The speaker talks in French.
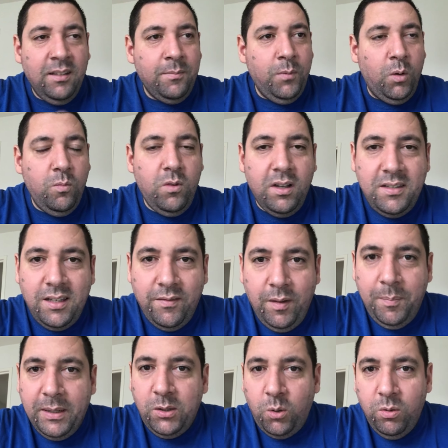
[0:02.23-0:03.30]
Bon, moi, ça va
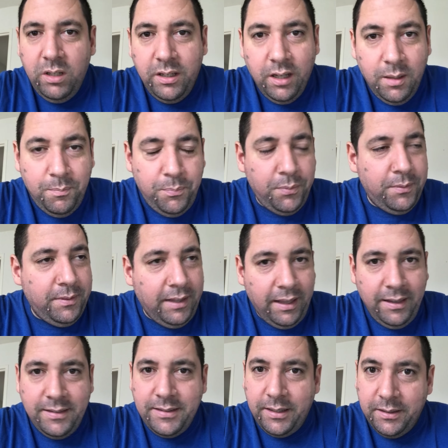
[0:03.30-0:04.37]
pas trop, les gars. Hein.
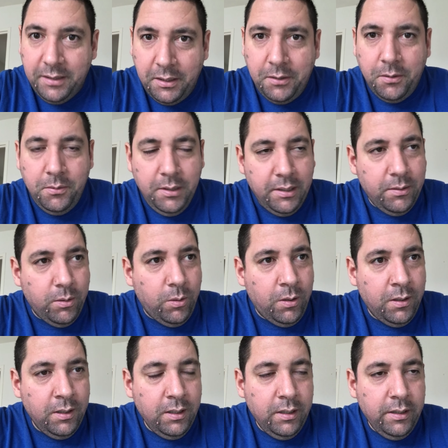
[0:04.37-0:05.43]
Putain, sans déconner. Oh.
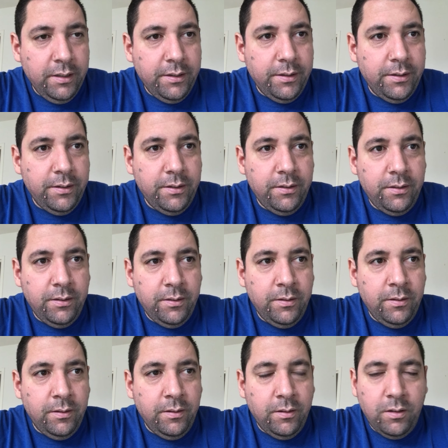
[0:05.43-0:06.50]

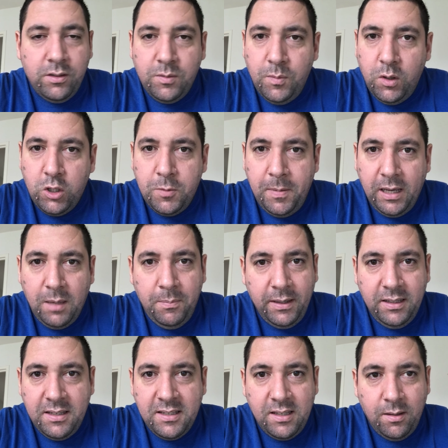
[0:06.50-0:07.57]
Euh, heureusement que je parie
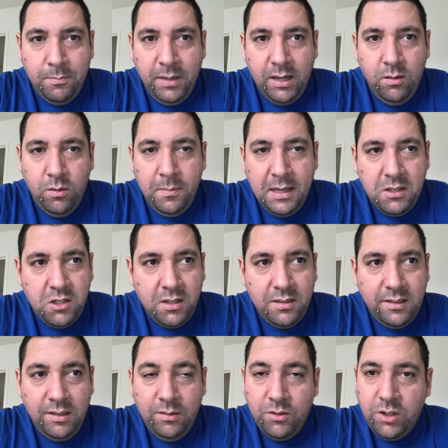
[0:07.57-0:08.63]
pas des 100 balles le match, hein,
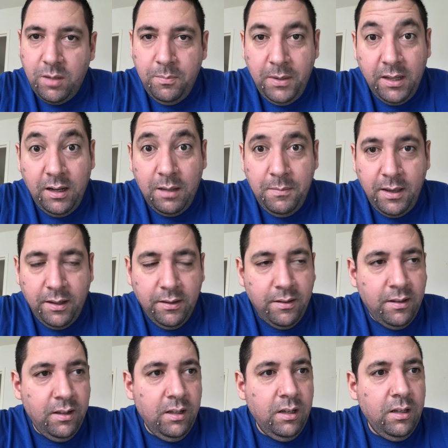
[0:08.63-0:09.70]
sinon je serais plein dans la merde.
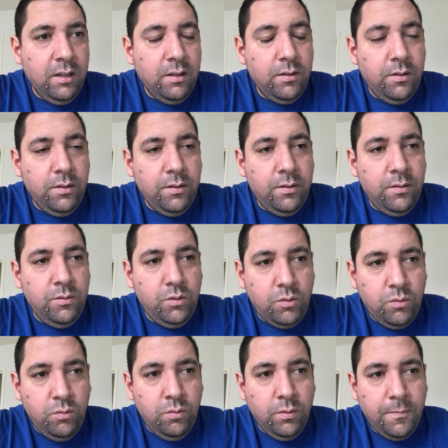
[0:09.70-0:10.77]
Euh, du
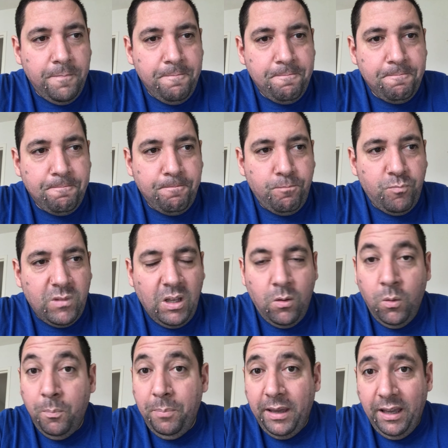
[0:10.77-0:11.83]
coup,
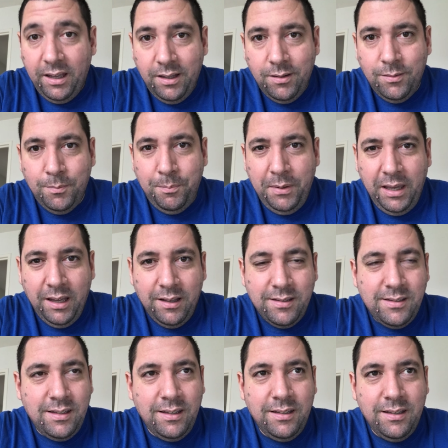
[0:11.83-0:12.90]
on perd, on perd.
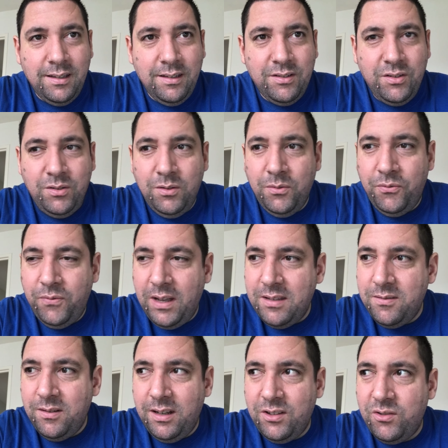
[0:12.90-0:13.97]
J'ai une
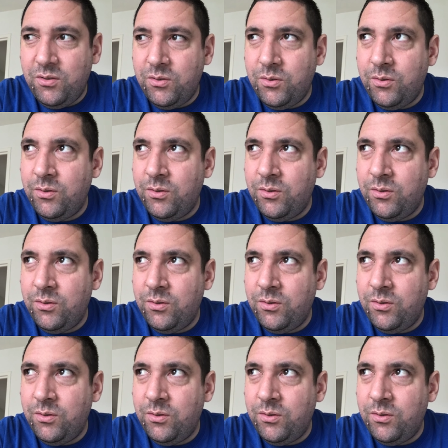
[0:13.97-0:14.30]
phase là, je,